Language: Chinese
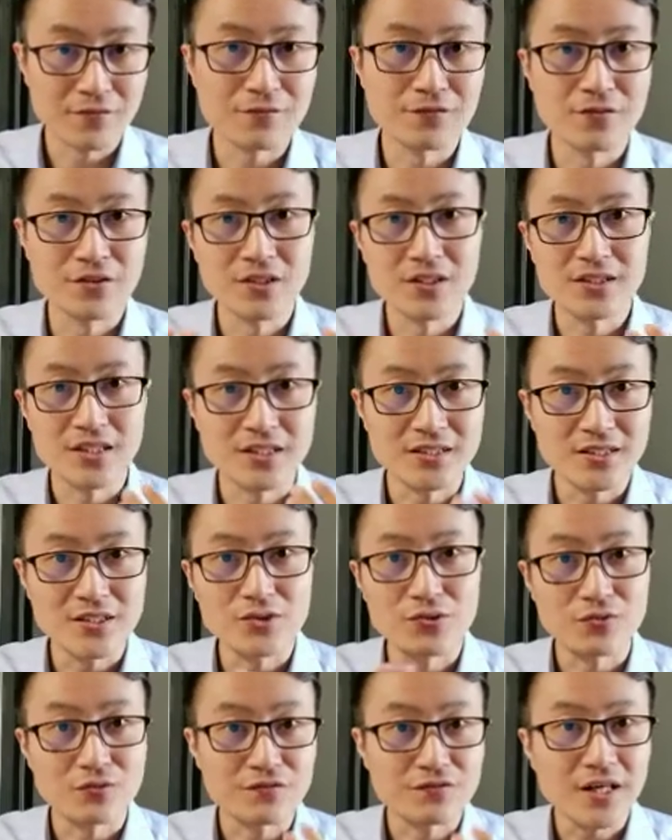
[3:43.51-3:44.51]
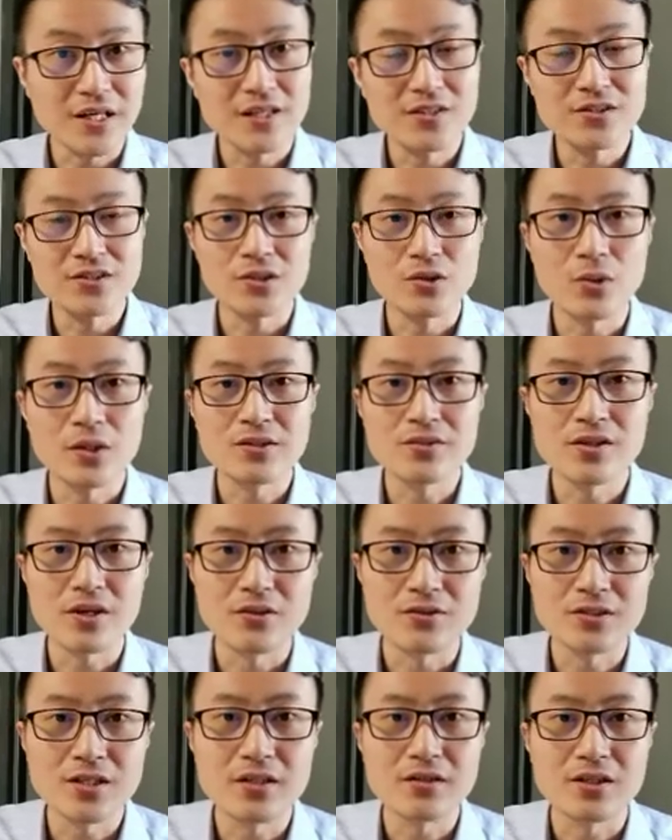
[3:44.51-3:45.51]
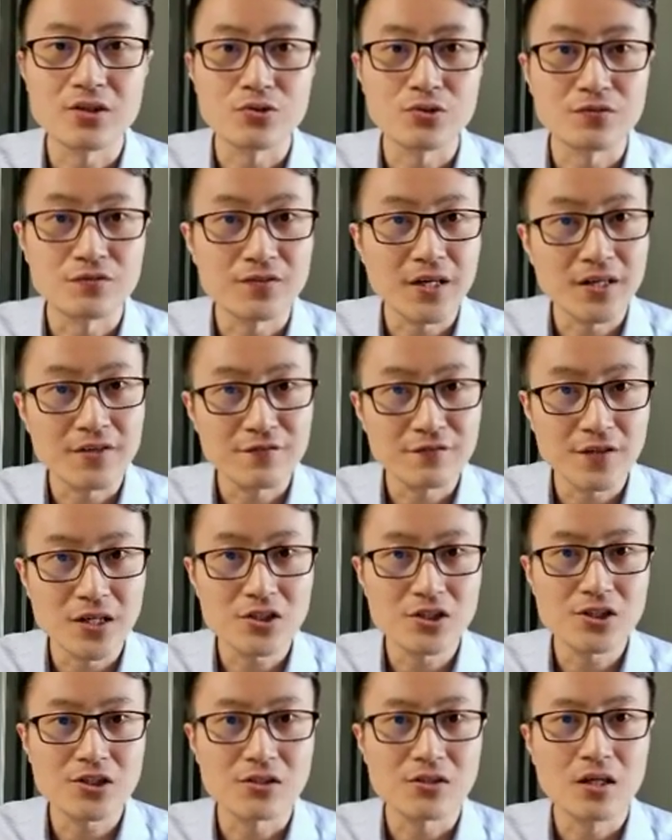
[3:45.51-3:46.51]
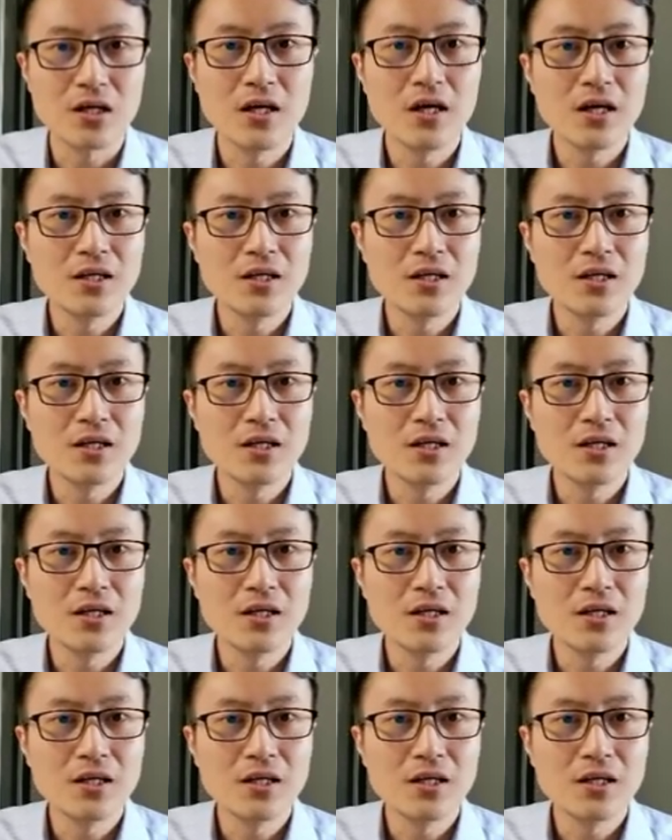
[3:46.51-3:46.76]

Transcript: 符合你自己这种发音器官条件的一种发音方式，